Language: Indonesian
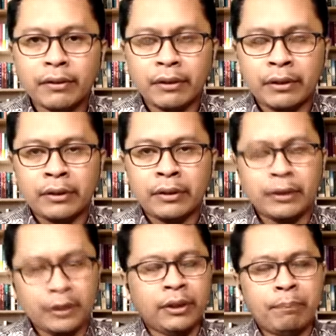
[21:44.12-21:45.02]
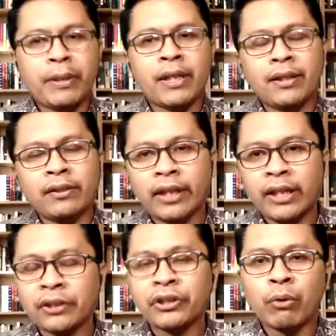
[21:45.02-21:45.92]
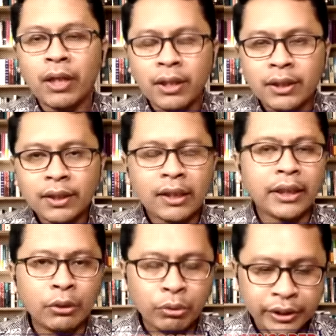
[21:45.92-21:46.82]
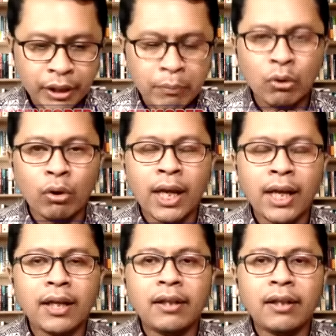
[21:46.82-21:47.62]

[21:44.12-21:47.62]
eh, di pihak Israel kecewa karena Indonesia menolak.